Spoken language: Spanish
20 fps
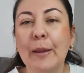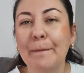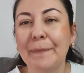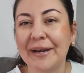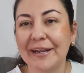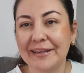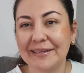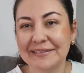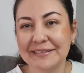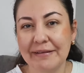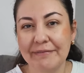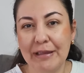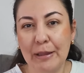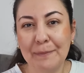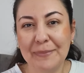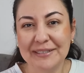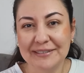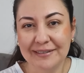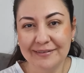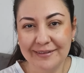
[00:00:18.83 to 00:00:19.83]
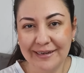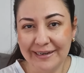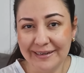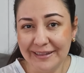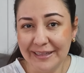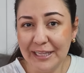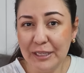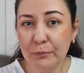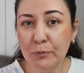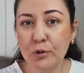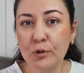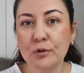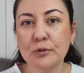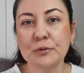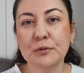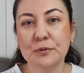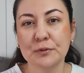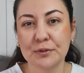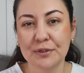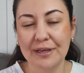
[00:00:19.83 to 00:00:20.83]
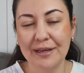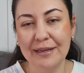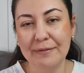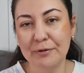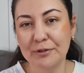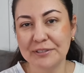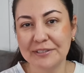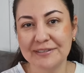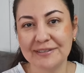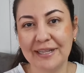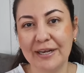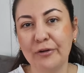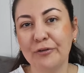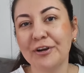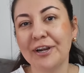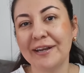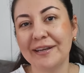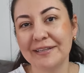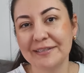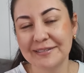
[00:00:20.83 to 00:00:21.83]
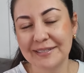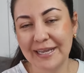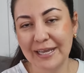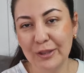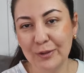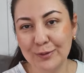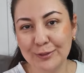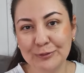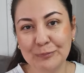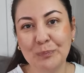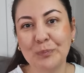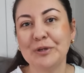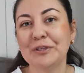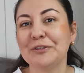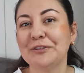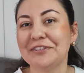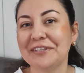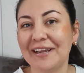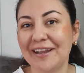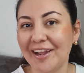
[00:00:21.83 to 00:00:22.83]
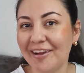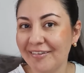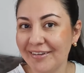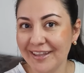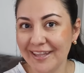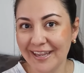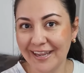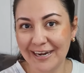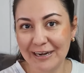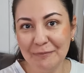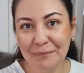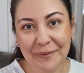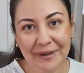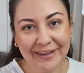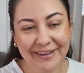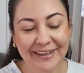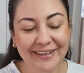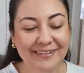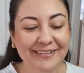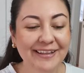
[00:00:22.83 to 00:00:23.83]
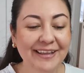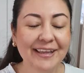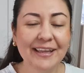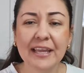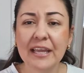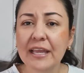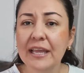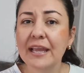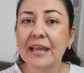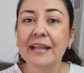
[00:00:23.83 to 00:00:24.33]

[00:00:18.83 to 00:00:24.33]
para que se vean más atractivos, sus libros estén organizados, pues nos acaba de llegar el paquete,